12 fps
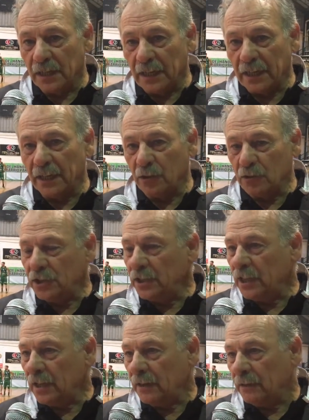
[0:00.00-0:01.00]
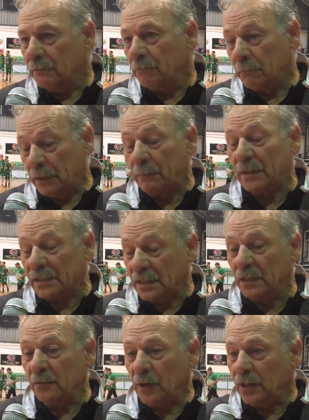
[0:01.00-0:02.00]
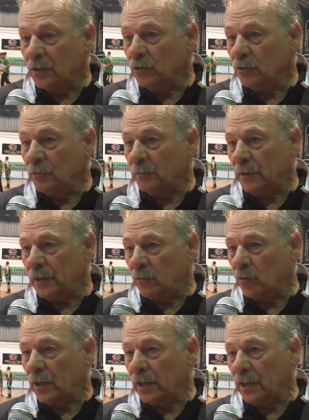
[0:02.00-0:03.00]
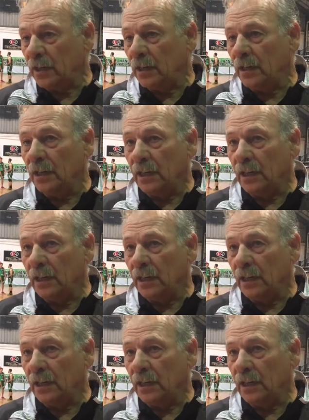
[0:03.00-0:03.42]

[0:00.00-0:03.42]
generosidad para pasar el balón, para buscar el,